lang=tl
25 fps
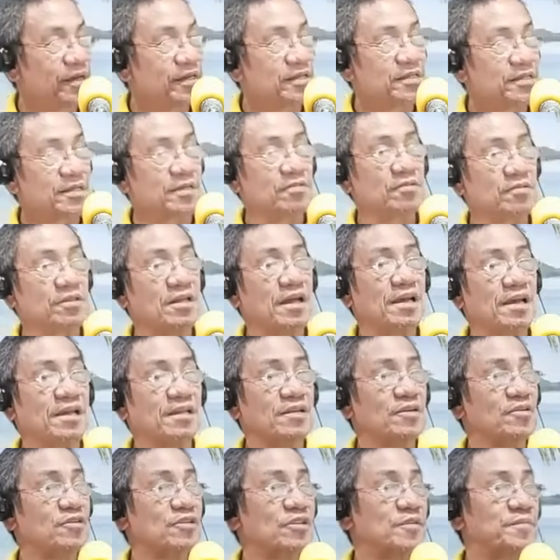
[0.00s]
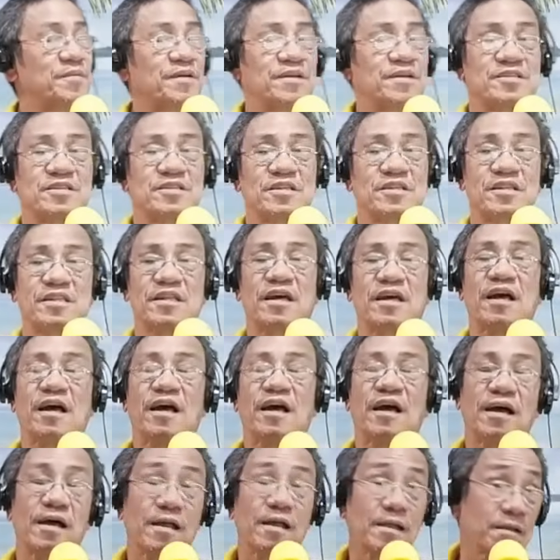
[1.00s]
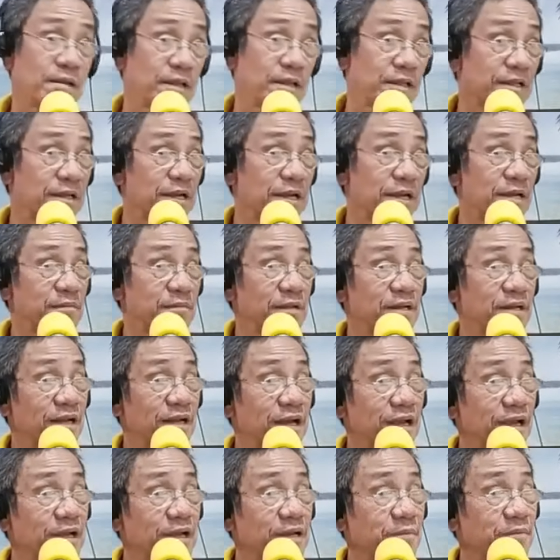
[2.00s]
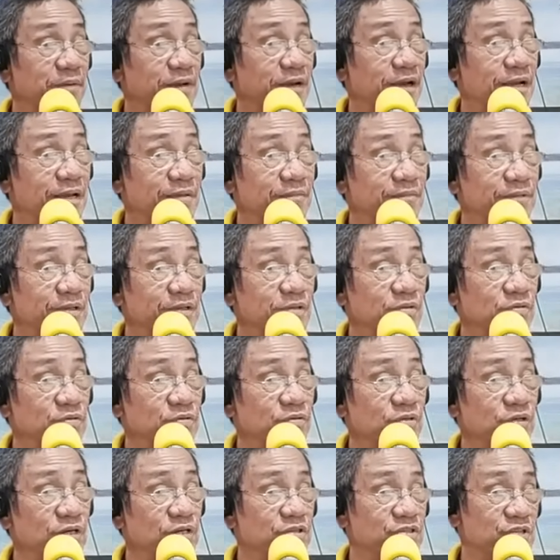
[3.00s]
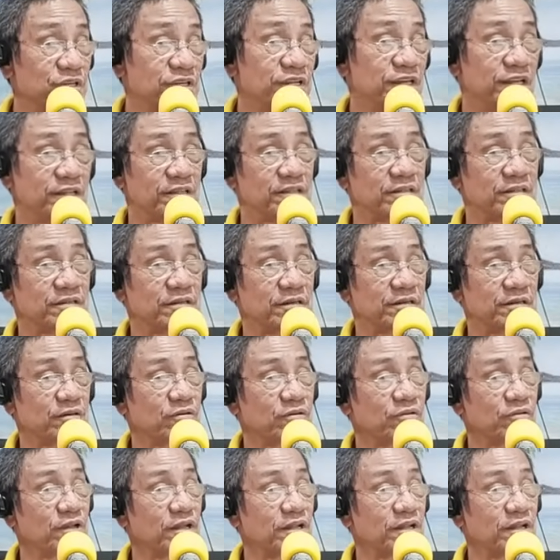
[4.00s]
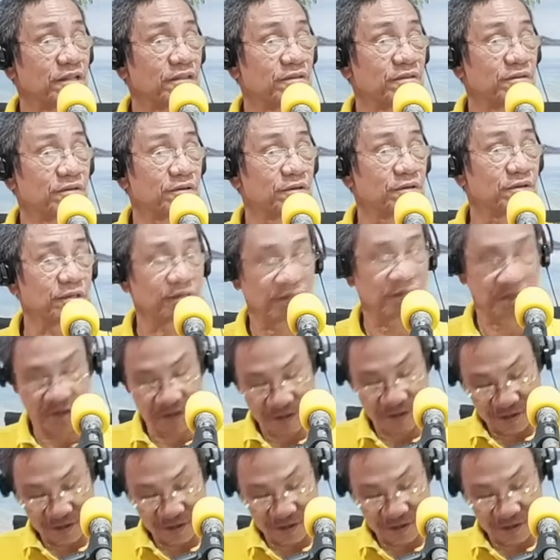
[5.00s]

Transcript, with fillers: Sa gudayan ngor ti pakasalitaan, iti kalman laeng ni pagayam tayo nga Janet. Kunan na to'y,